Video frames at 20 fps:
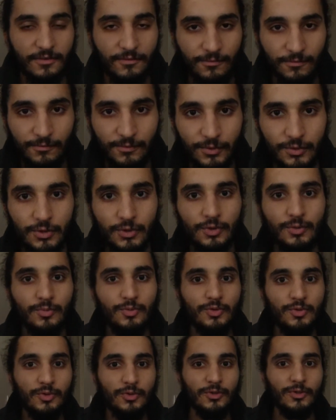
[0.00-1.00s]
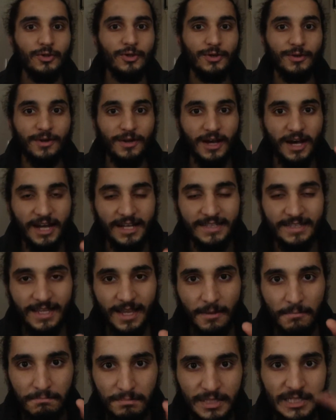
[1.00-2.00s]
Vücudumuzu
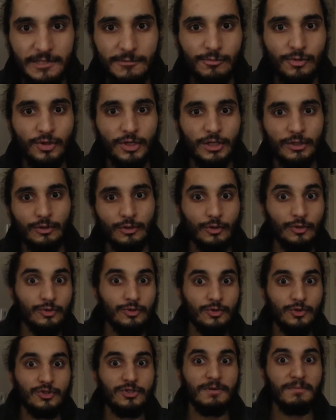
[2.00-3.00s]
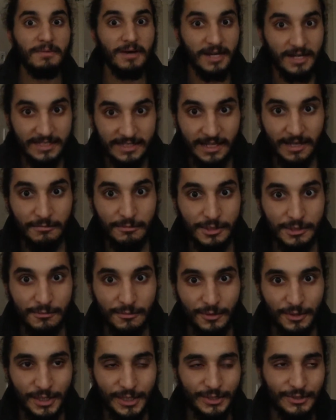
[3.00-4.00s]
hatta biz mi yönetiyoruz yoksa bağırsağımız mı
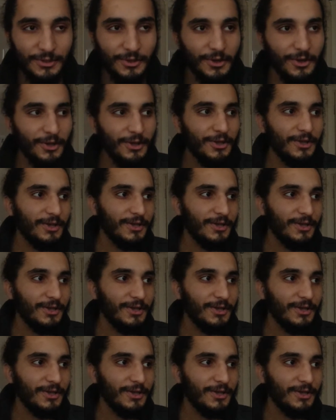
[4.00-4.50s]
yönetiyor?